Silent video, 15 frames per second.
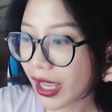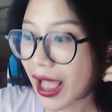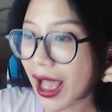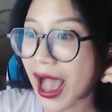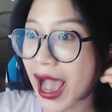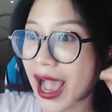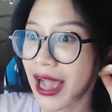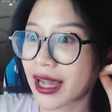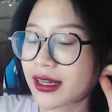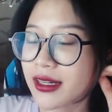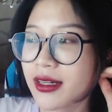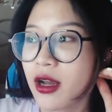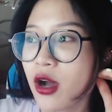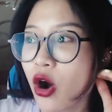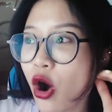À,
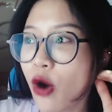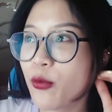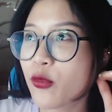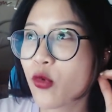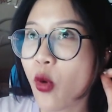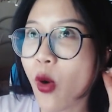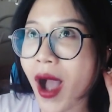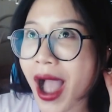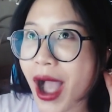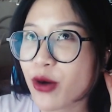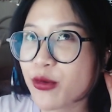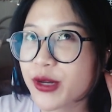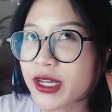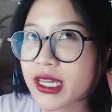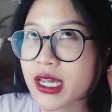hôm qua
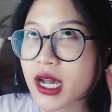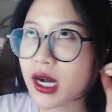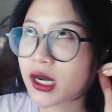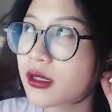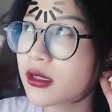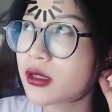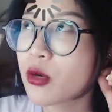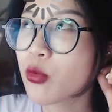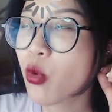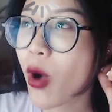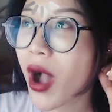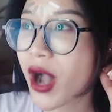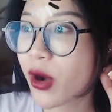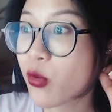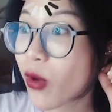hôm kia hôm
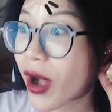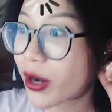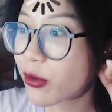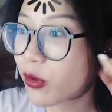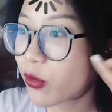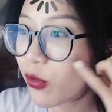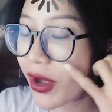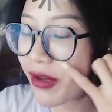qua hôm qua đúng hôm qua